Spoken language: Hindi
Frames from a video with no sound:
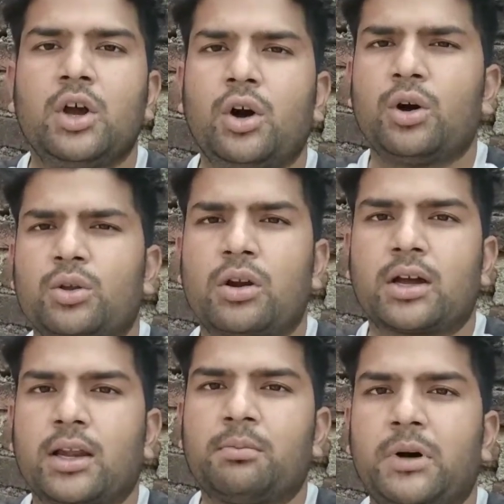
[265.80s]
और थोड़ा
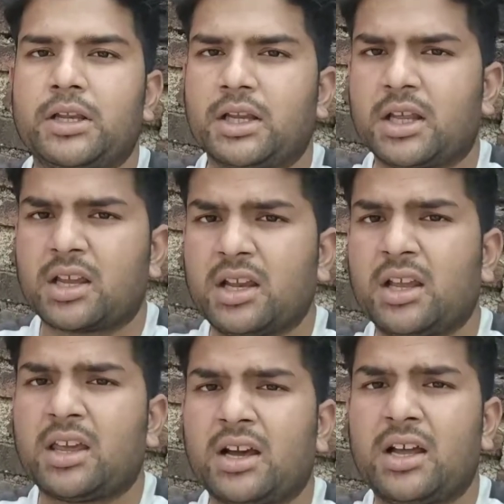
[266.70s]
गर्म पानी करके
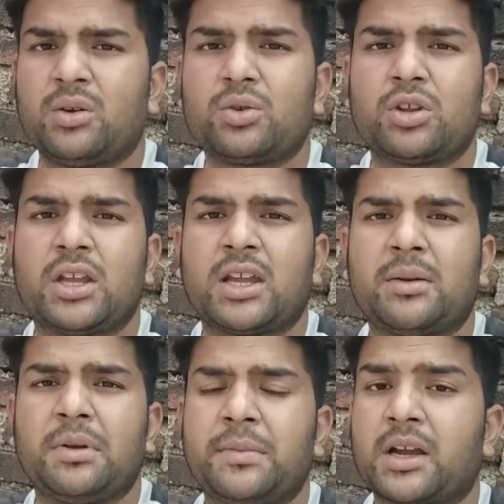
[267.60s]
लेके आया हूँ तो देखिए
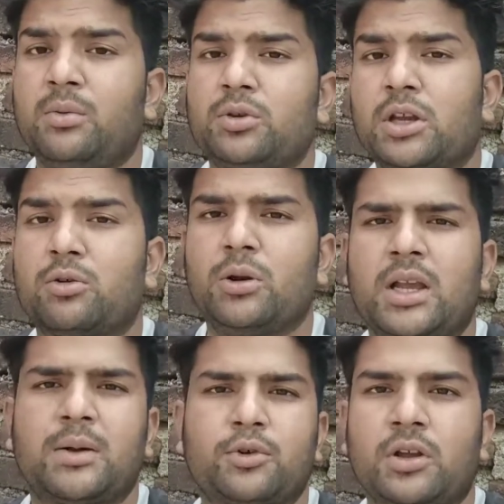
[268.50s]
अभी मैं कबूतर खोल
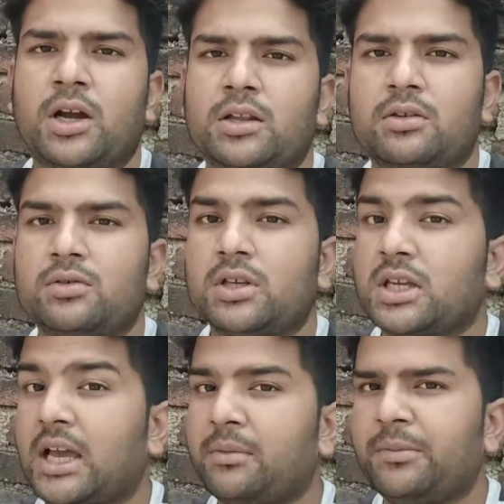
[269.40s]
के आपको दिखाता हूँ कि
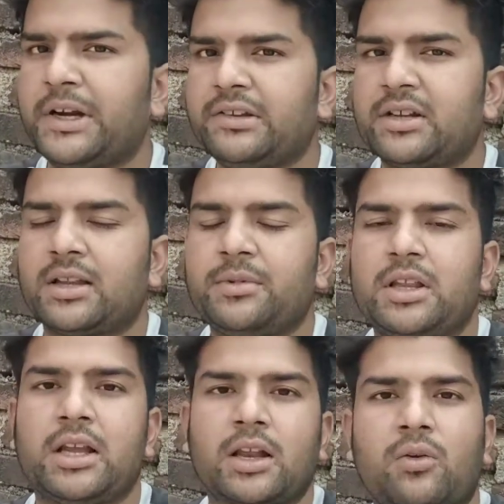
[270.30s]
क्या मैं मेडिसन अभी
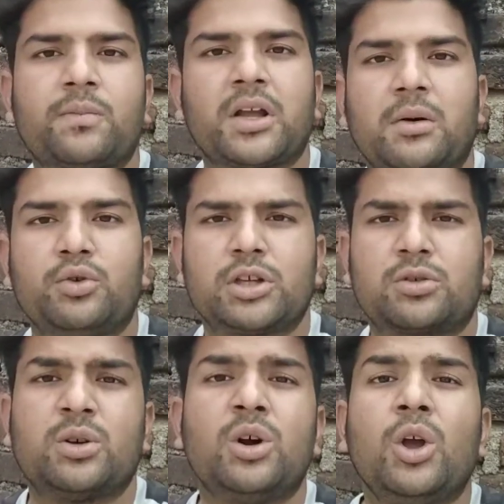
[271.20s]
दे रहा हूँ अपने कबूतर
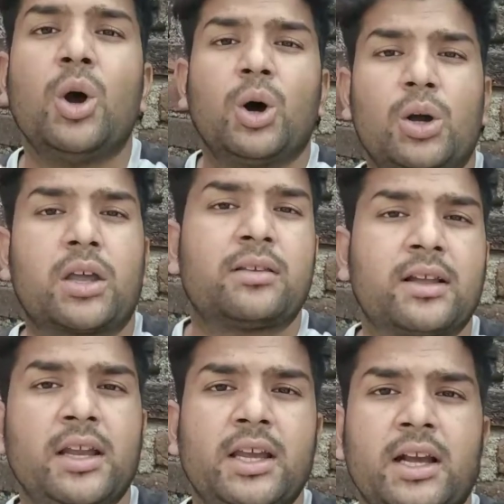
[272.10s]
को और किस
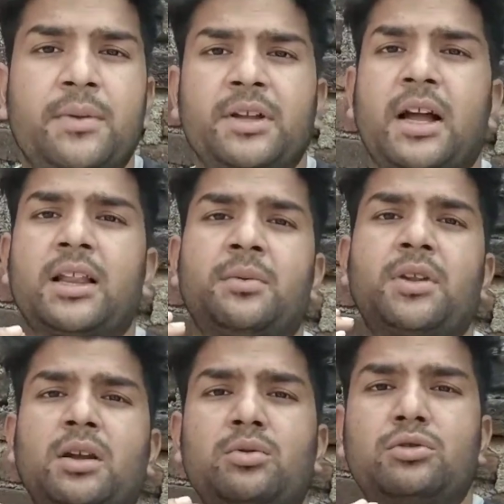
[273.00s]
तरीके का मैं दाना
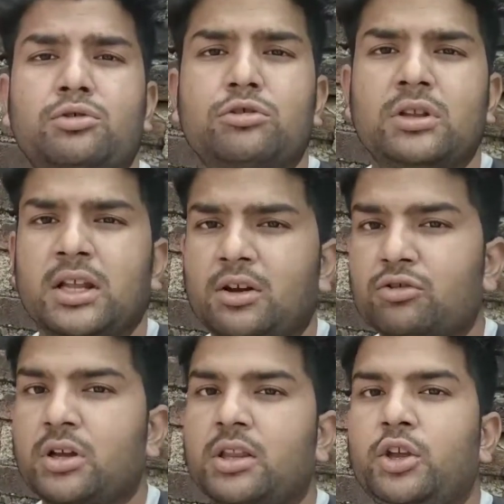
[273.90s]
अपने कबूतरों को दे रहा हूँ
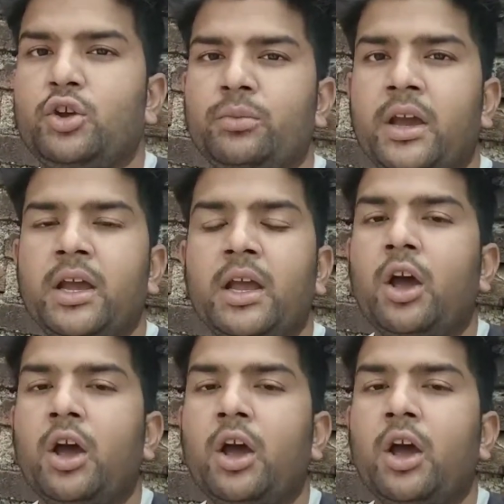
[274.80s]
सर्दियों में